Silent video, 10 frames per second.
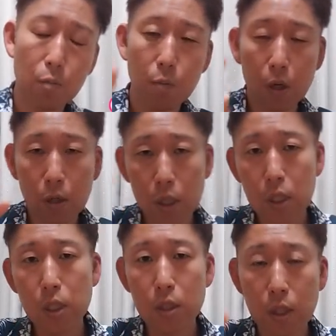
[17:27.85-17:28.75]
まあ
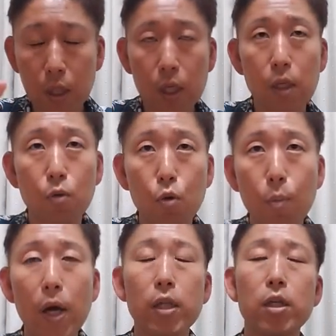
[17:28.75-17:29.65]
意識的にこう
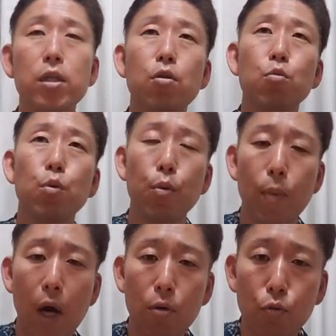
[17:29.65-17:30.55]
前にしてる部分
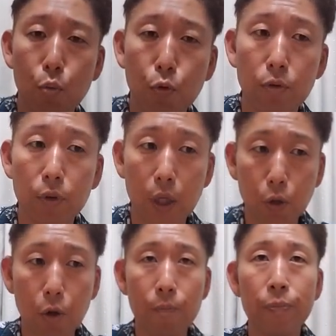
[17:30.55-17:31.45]
もあると思うんですけ
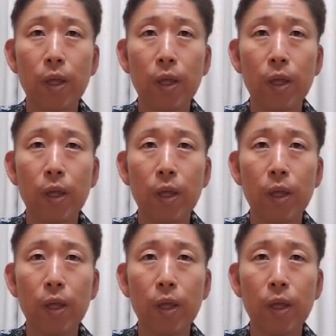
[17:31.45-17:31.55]
ど